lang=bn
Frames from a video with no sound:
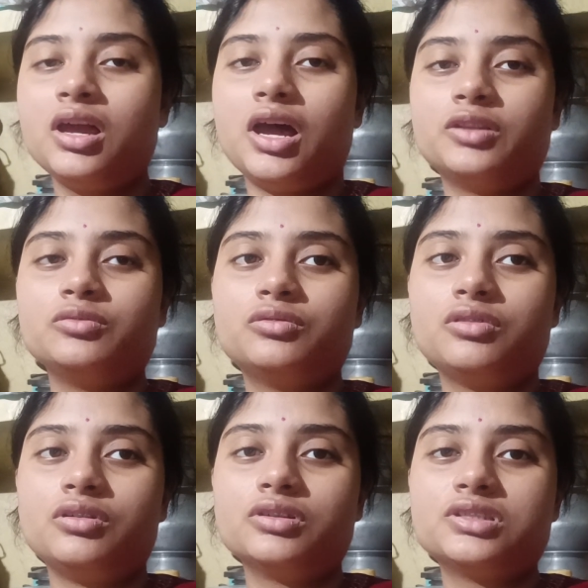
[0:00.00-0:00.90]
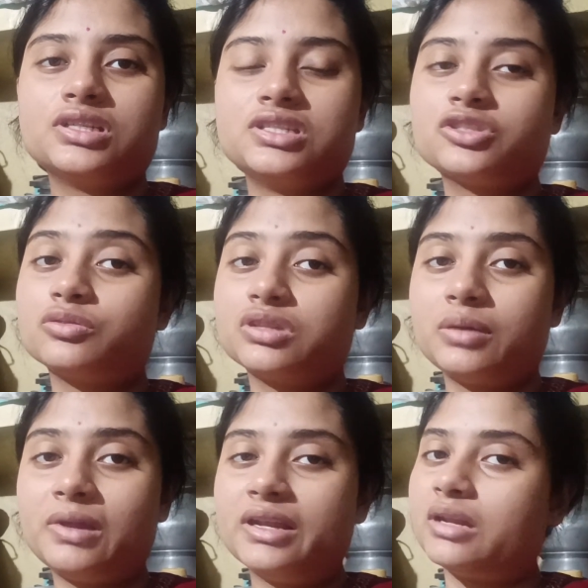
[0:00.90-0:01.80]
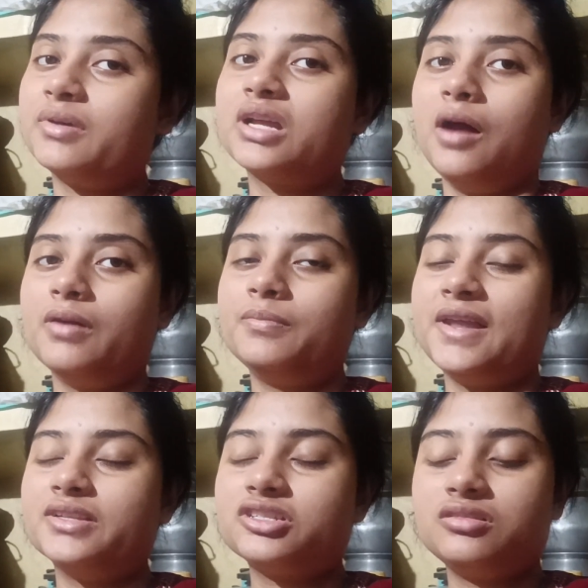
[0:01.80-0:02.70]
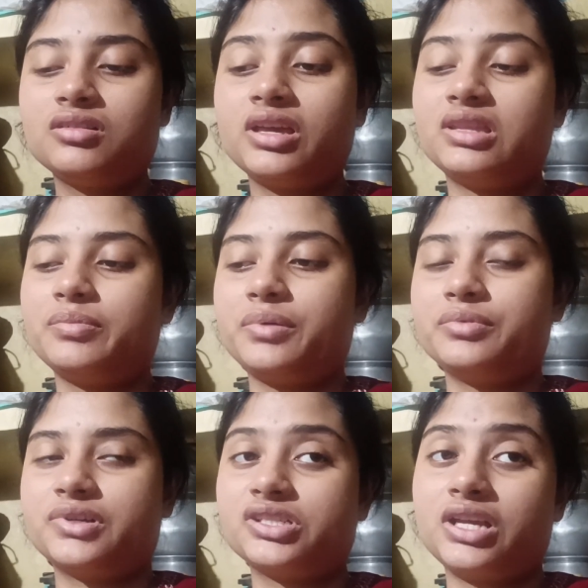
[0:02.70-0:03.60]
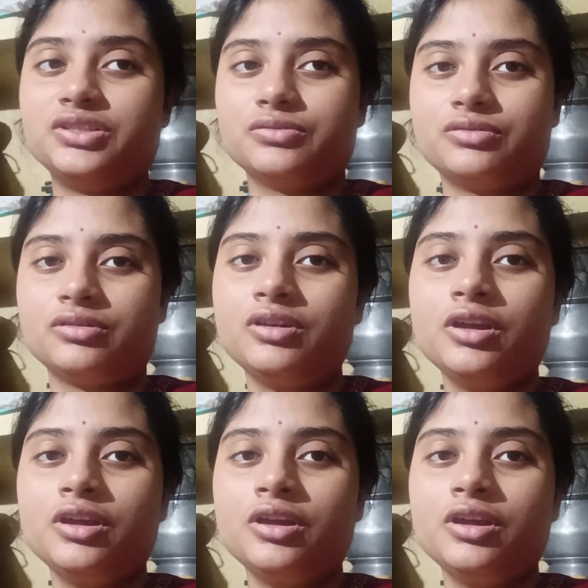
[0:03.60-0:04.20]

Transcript: আর দুঃখ হচ্ছে যে সন্ধেবেলা এটা আমার খাবার প্ল্যান ছিল খেতে পাবো না সেই জন্য